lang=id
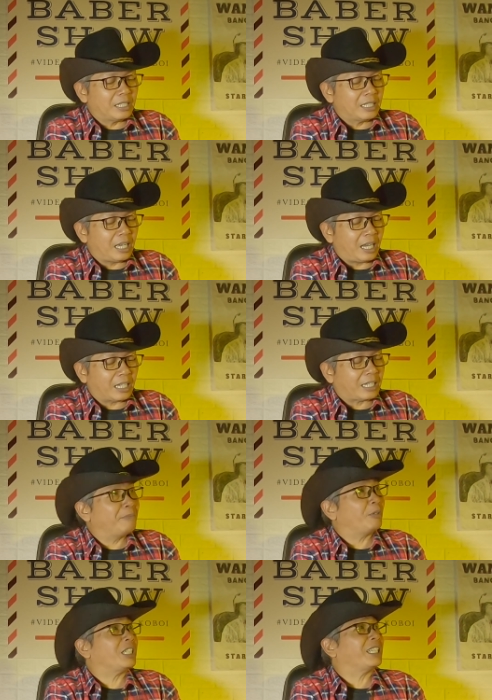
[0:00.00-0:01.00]
yang
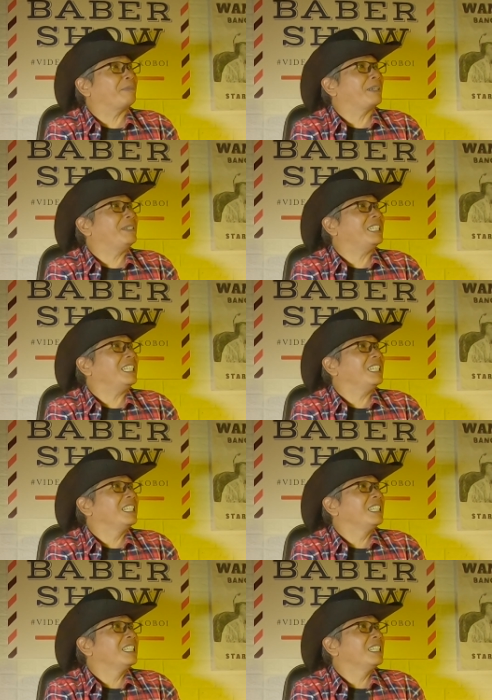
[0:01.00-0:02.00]
iklim positif gimana sih
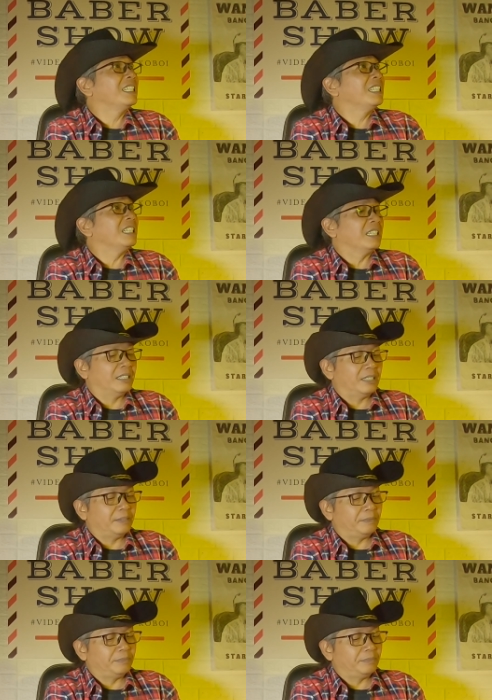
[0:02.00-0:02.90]
yang menciptakan iklim positif